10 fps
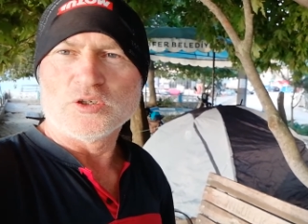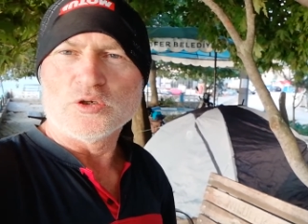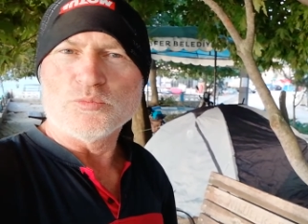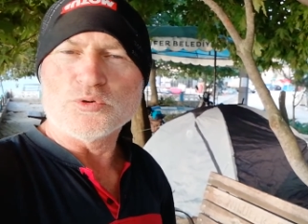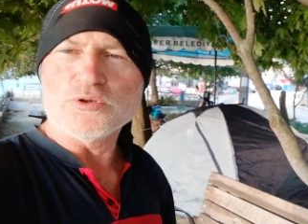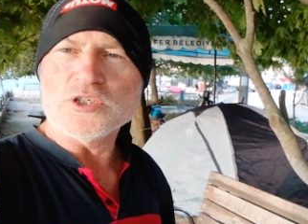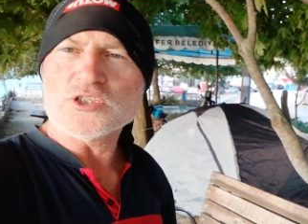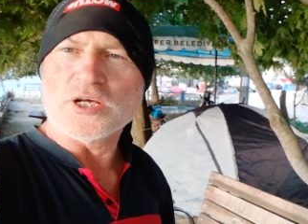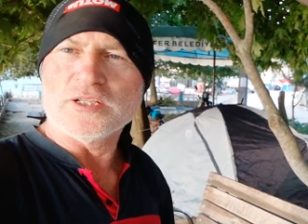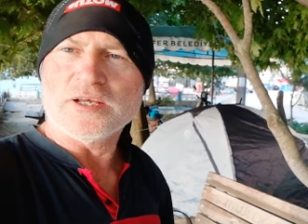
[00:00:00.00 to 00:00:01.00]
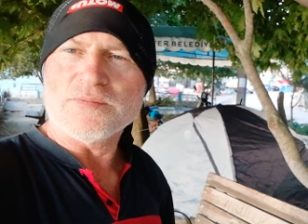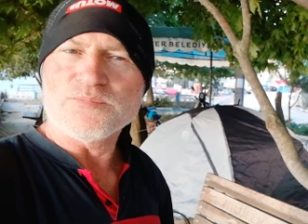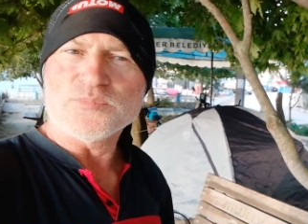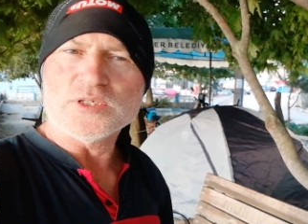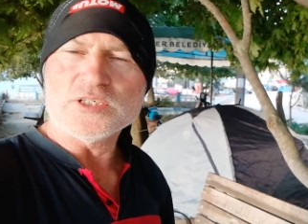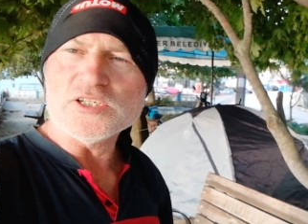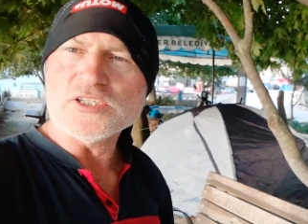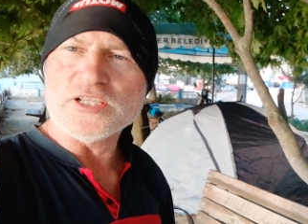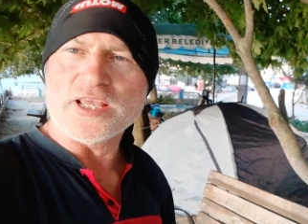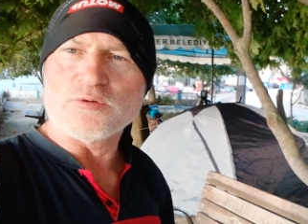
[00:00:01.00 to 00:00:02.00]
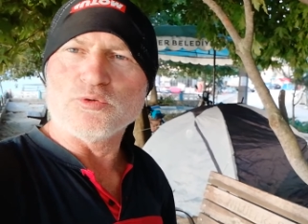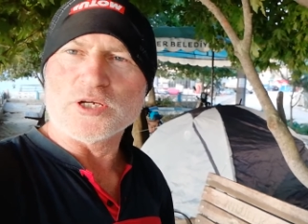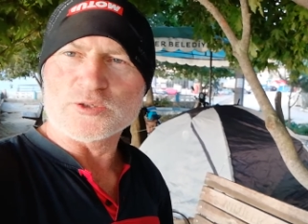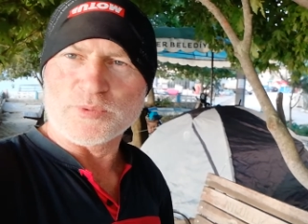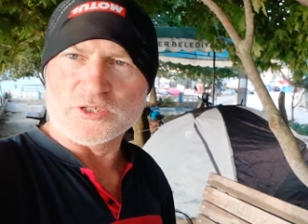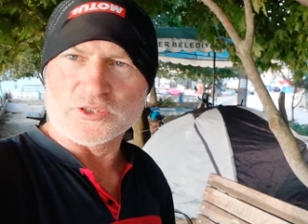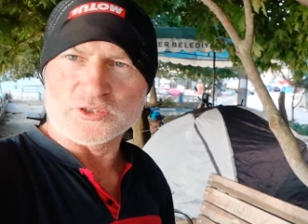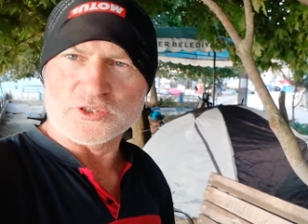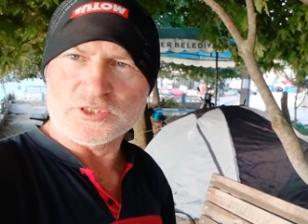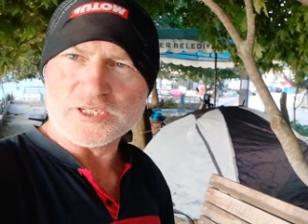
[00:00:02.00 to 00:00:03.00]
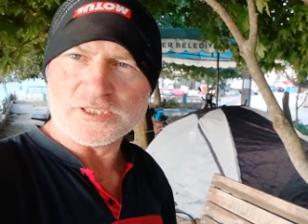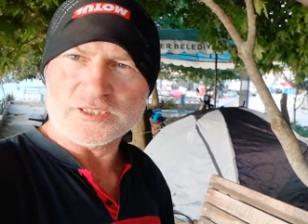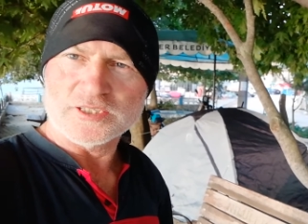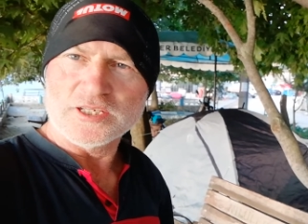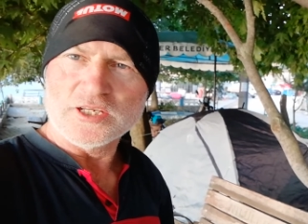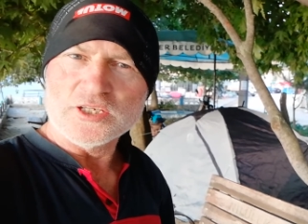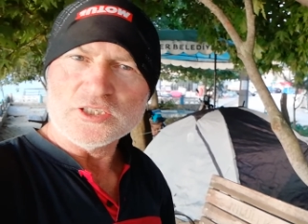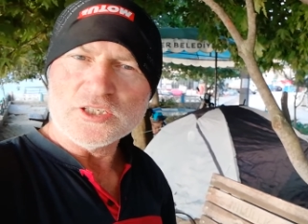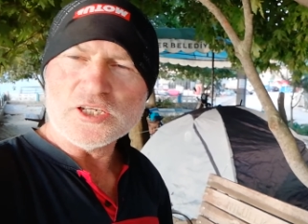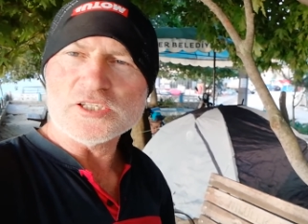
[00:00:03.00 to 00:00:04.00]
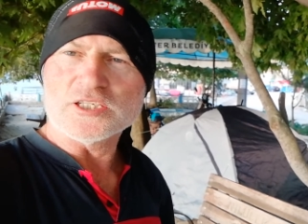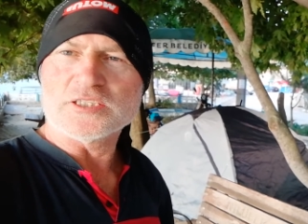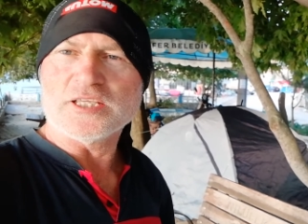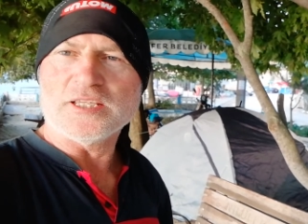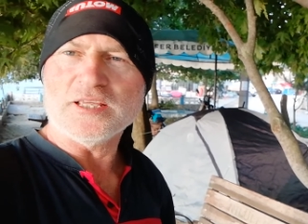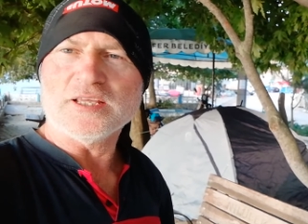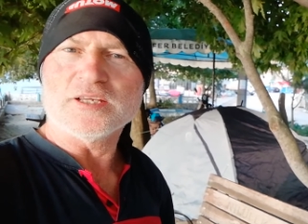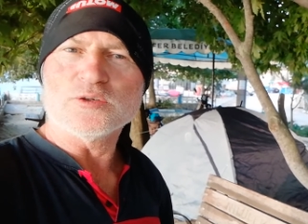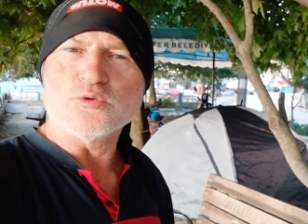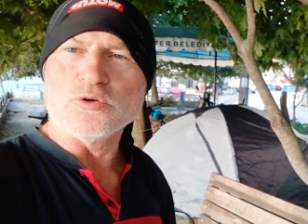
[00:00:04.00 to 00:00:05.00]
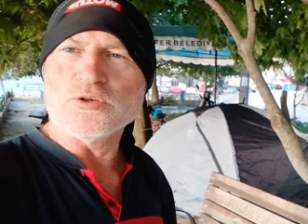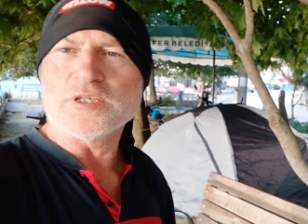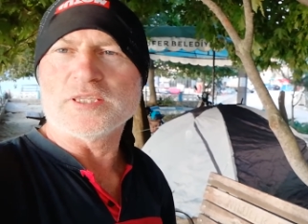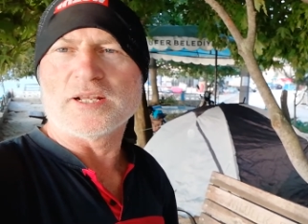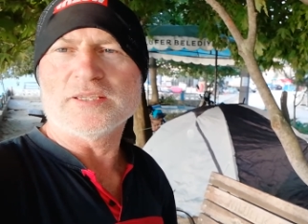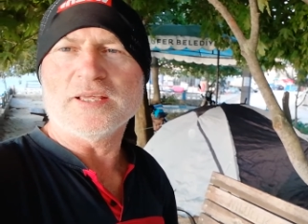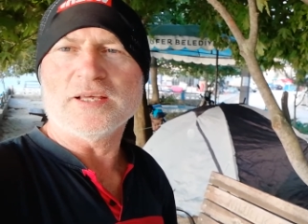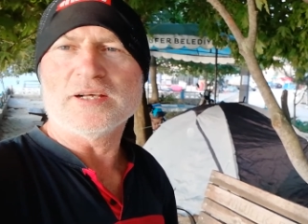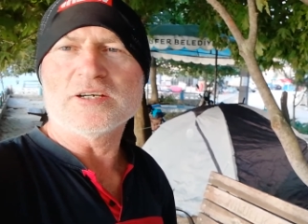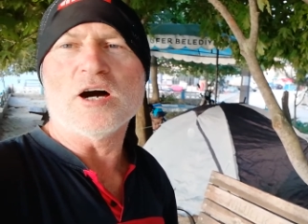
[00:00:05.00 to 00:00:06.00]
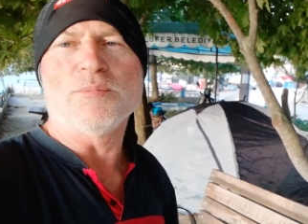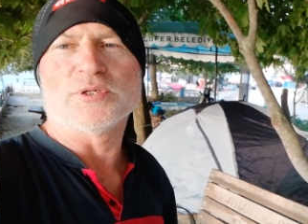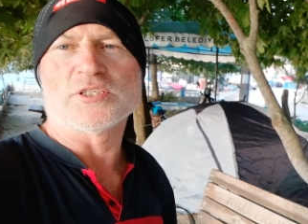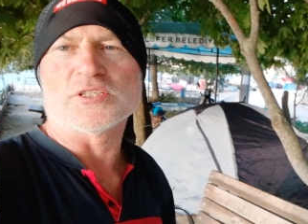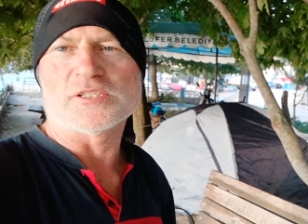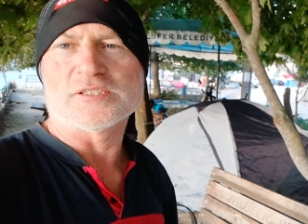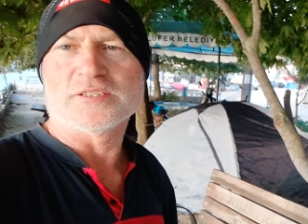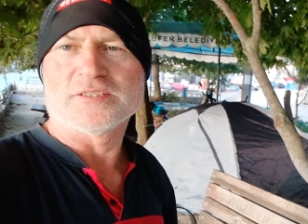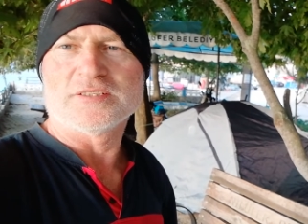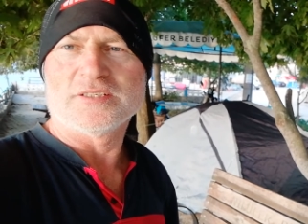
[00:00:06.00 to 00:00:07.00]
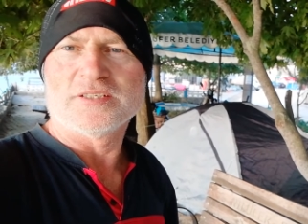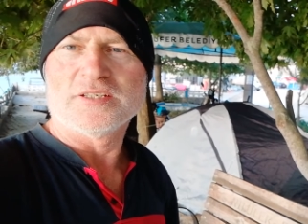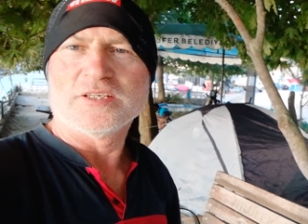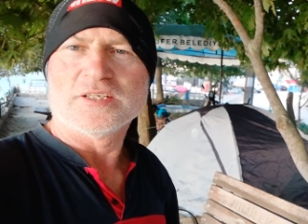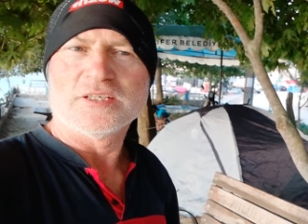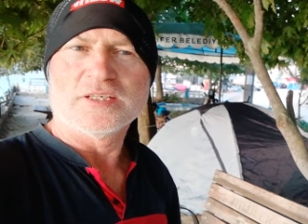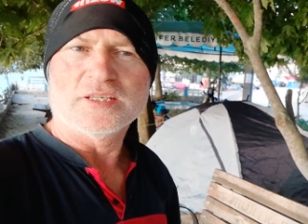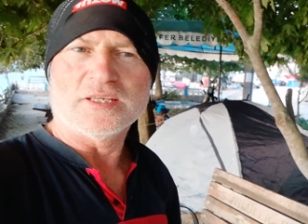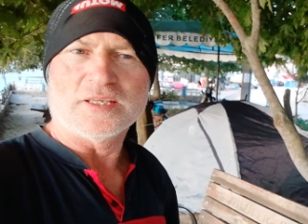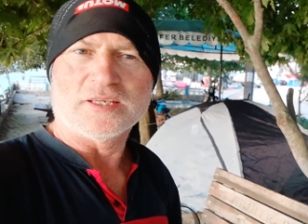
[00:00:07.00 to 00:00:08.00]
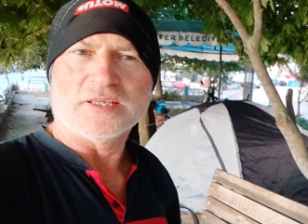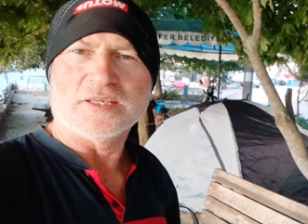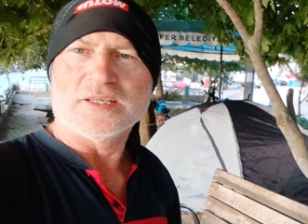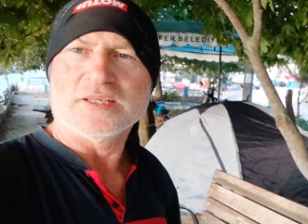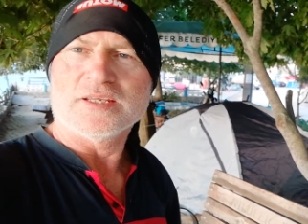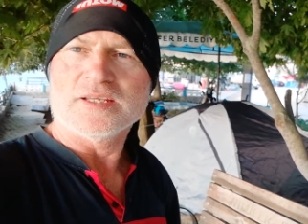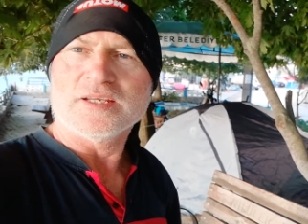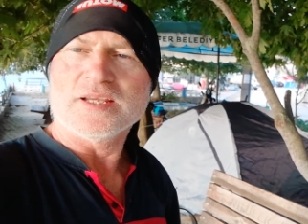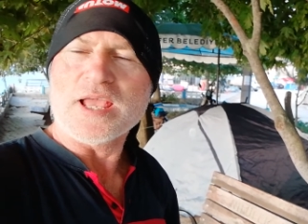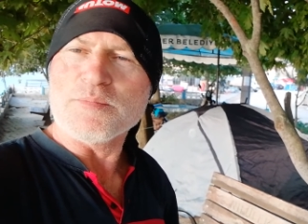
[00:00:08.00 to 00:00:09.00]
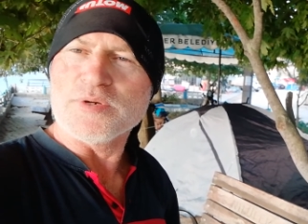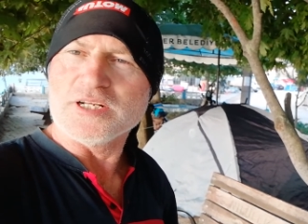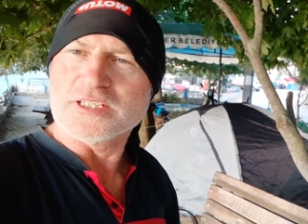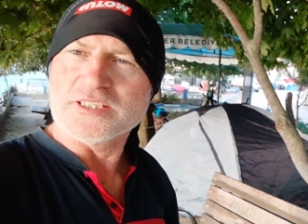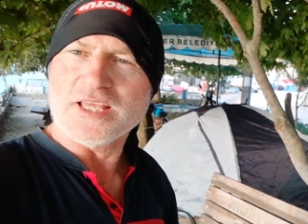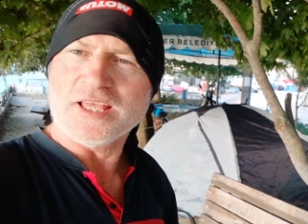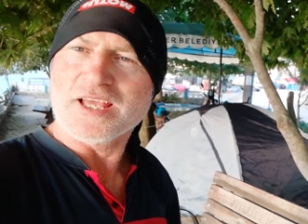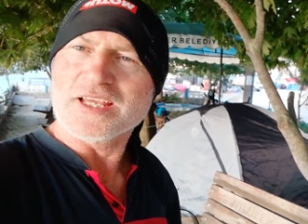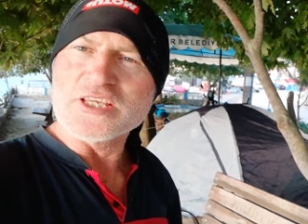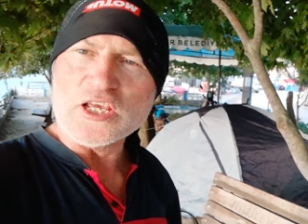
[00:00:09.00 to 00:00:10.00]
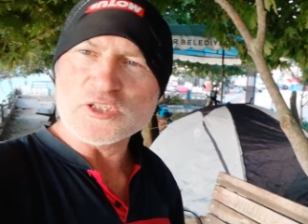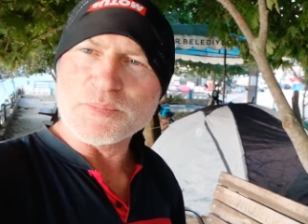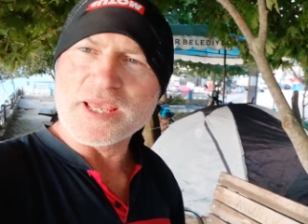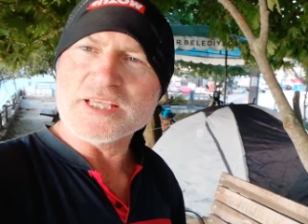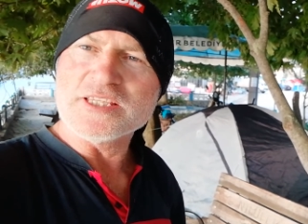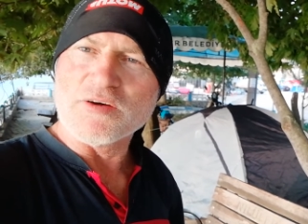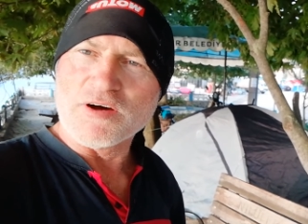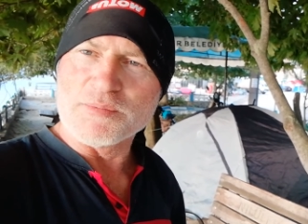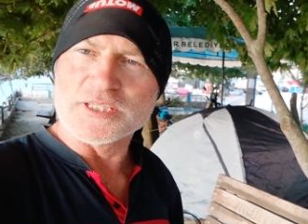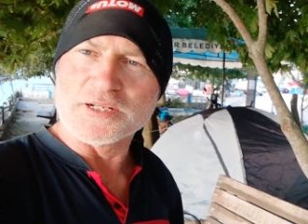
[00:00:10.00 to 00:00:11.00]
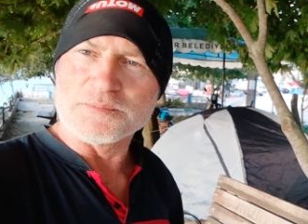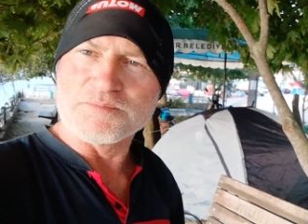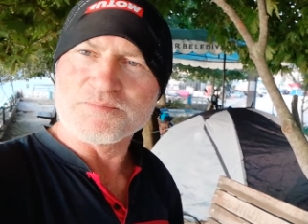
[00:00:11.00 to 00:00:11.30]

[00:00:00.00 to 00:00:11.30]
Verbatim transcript: Bugün inşallah İznik'e ulaşmaya çalışacağız. İznik'te de gölün kenarında kamp atacağız. E, hep birlikte gezmeye devam edelim.